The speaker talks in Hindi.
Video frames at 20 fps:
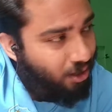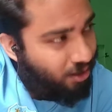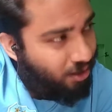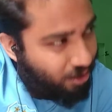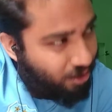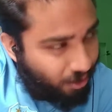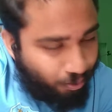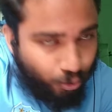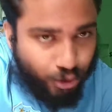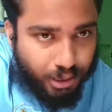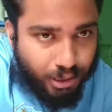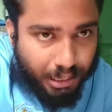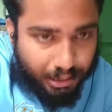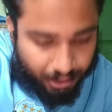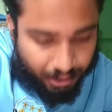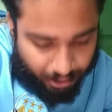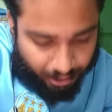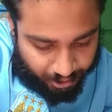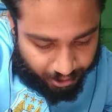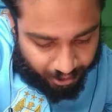सब कुछ
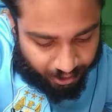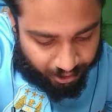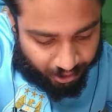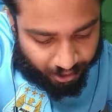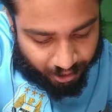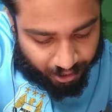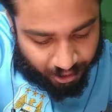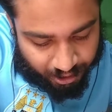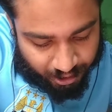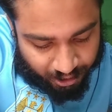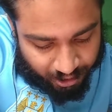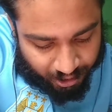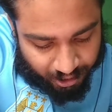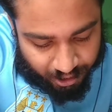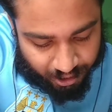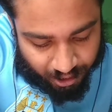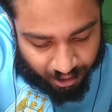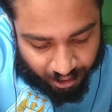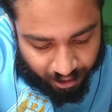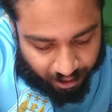रहता है लेकिन ये
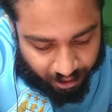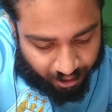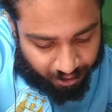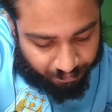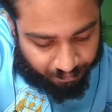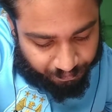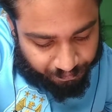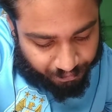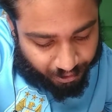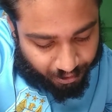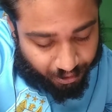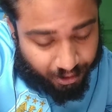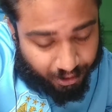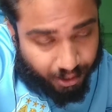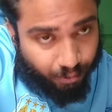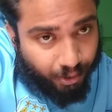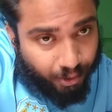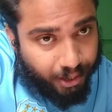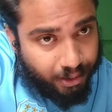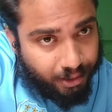तीन गाने
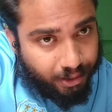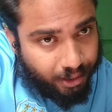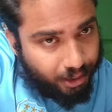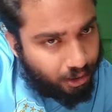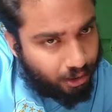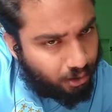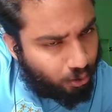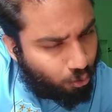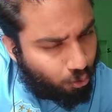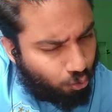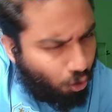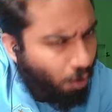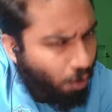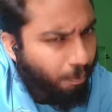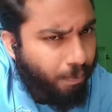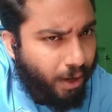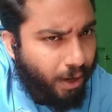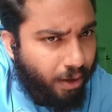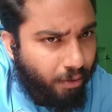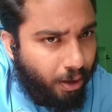डिवाइन के
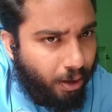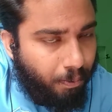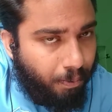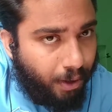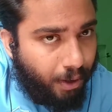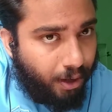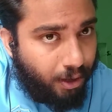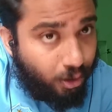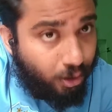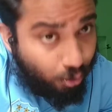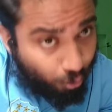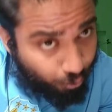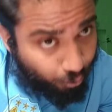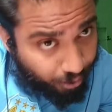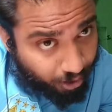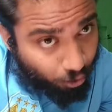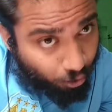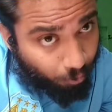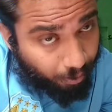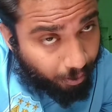टॉप लेवल पे है तो
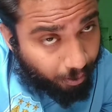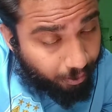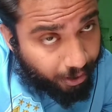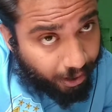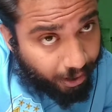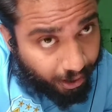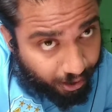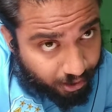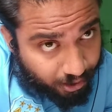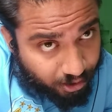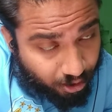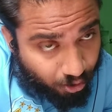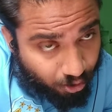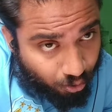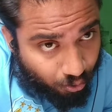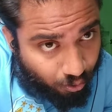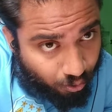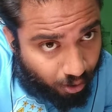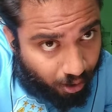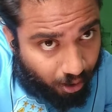उनके ऊपर मैं रिएक्शन
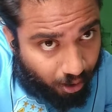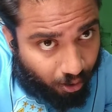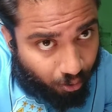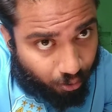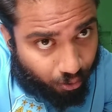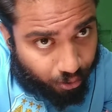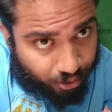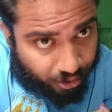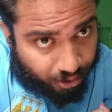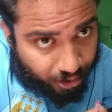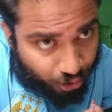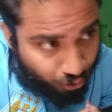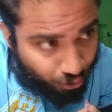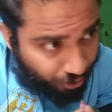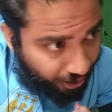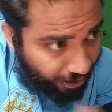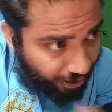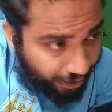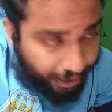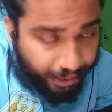करूँगा और उसके जो
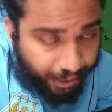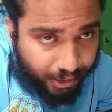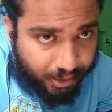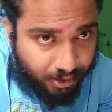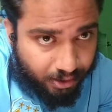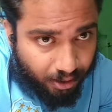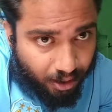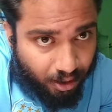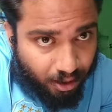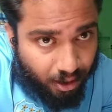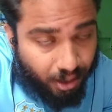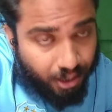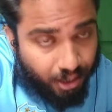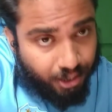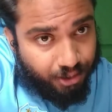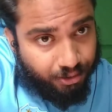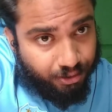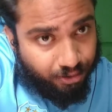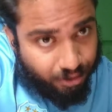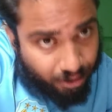लिरिक्स है
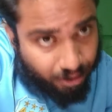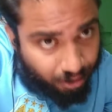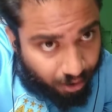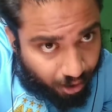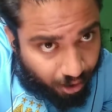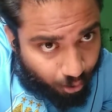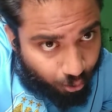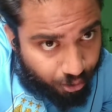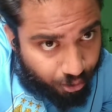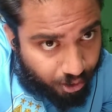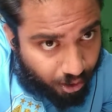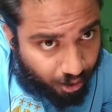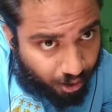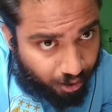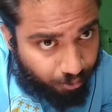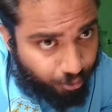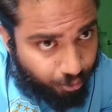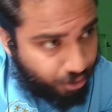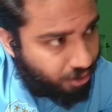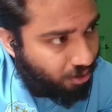जितने हो सके
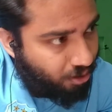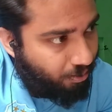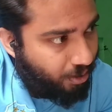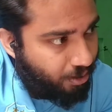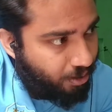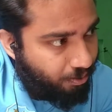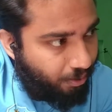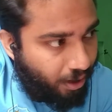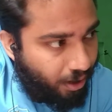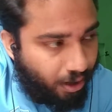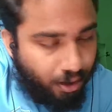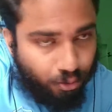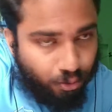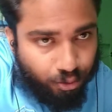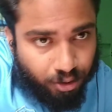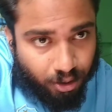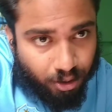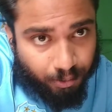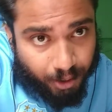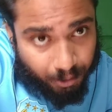मुझे समझ में आए
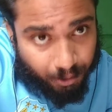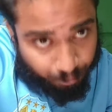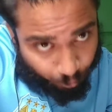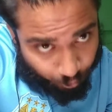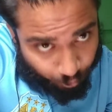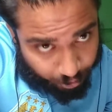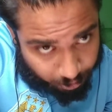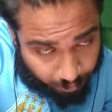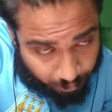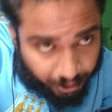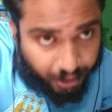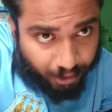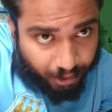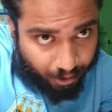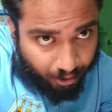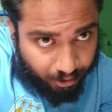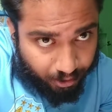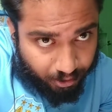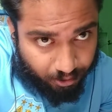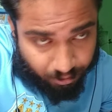उतने मैं आपको एक्सप्लेन
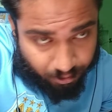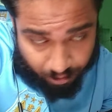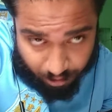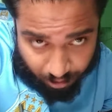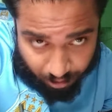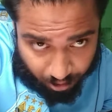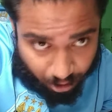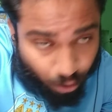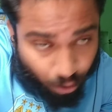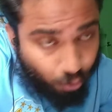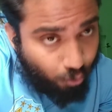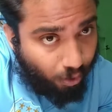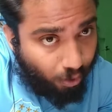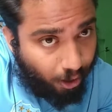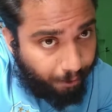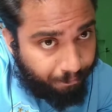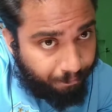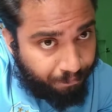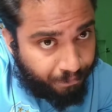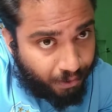करने करूँगा